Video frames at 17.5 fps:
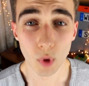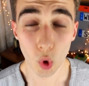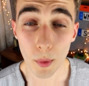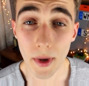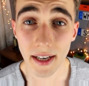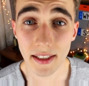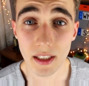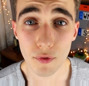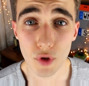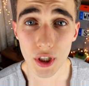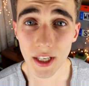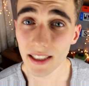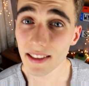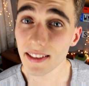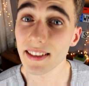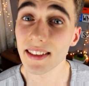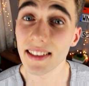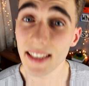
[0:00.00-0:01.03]
Lubię jak dziewczyna
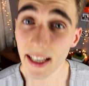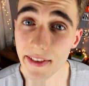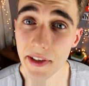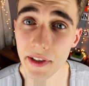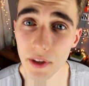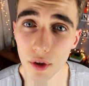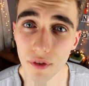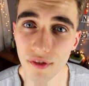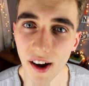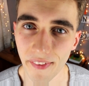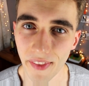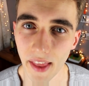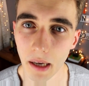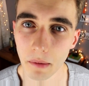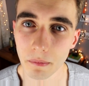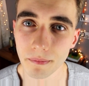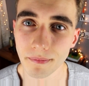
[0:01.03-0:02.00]
jest zdecydowana.